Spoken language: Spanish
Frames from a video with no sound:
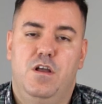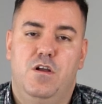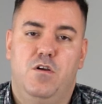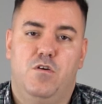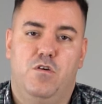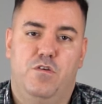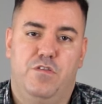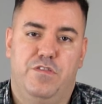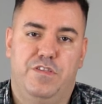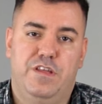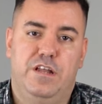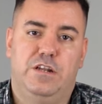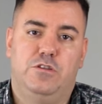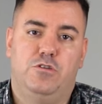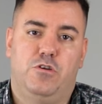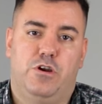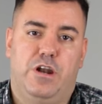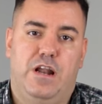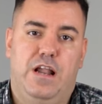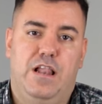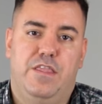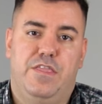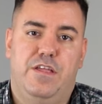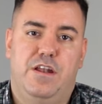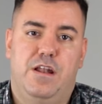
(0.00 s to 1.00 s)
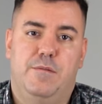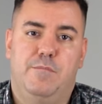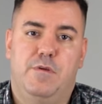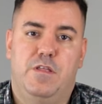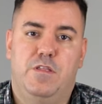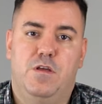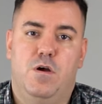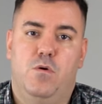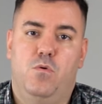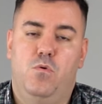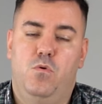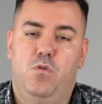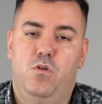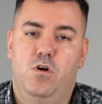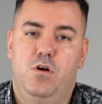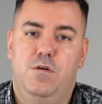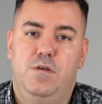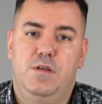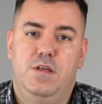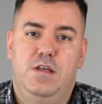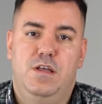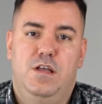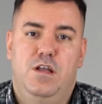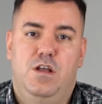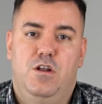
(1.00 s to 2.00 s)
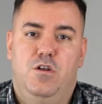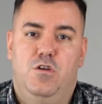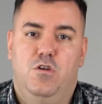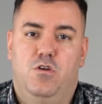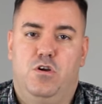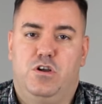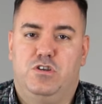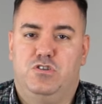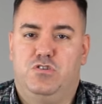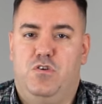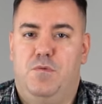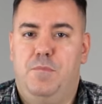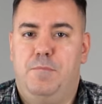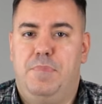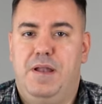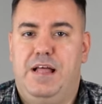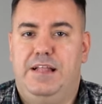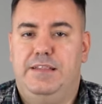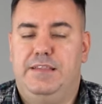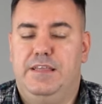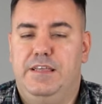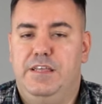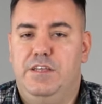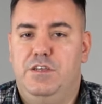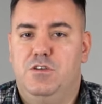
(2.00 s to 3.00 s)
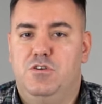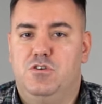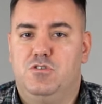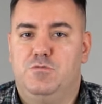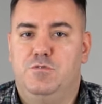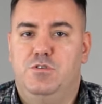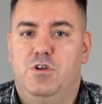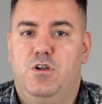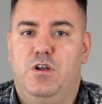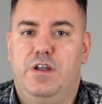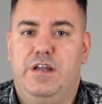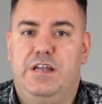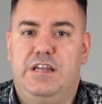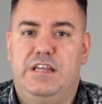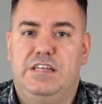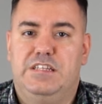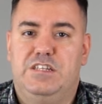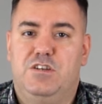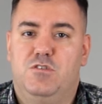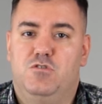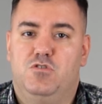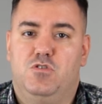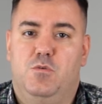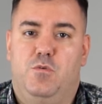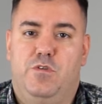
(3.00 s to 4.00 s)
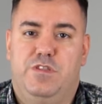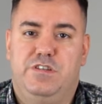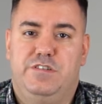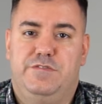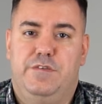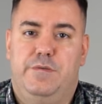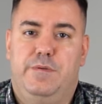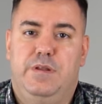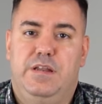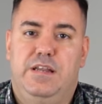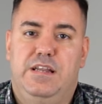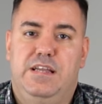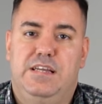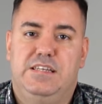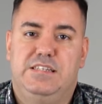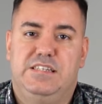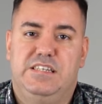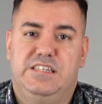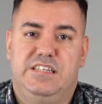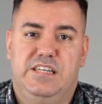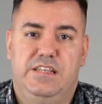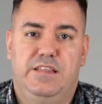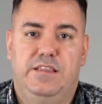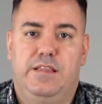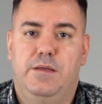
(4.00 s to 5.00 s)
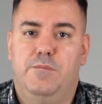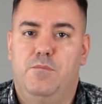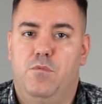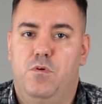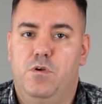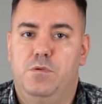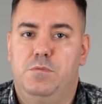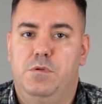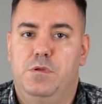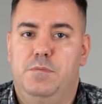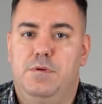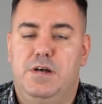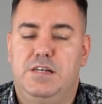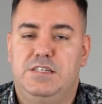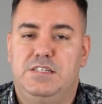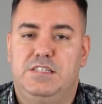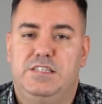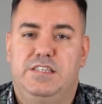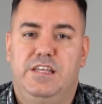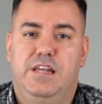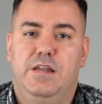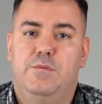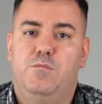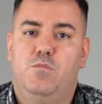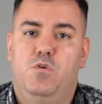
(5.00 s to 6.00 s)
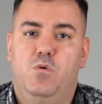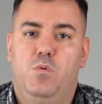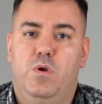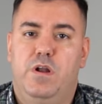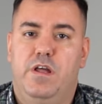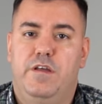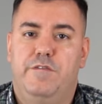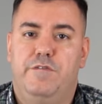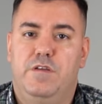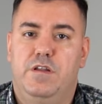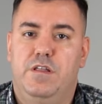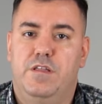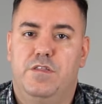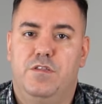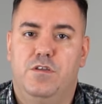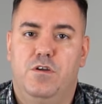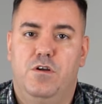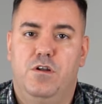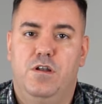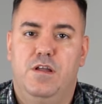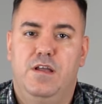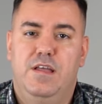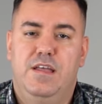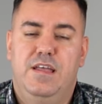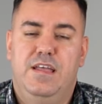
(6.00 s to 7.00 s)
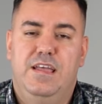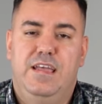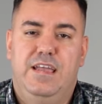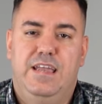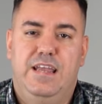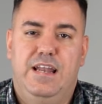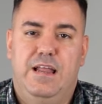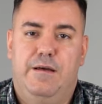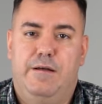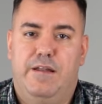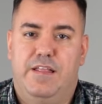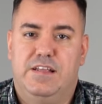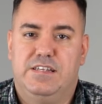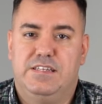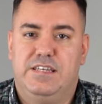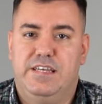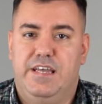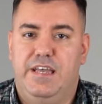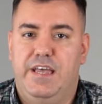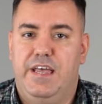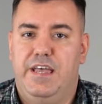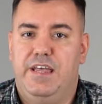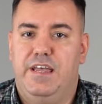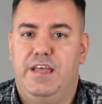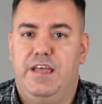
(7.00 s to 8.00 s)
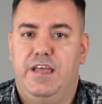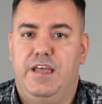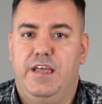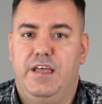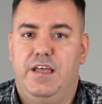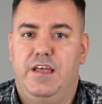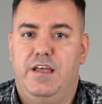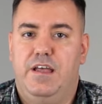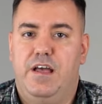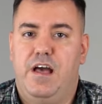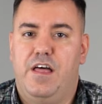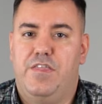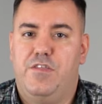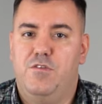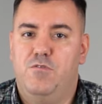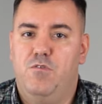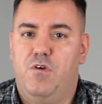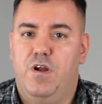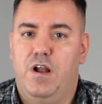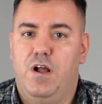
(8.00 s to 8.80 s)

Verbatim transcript: con cierto realce en el medio agudo, lo que son platillos, violines, incluso voces femeninas se sienten muy vivas, tienen muy buena definición y la verdad es que eh, hacen un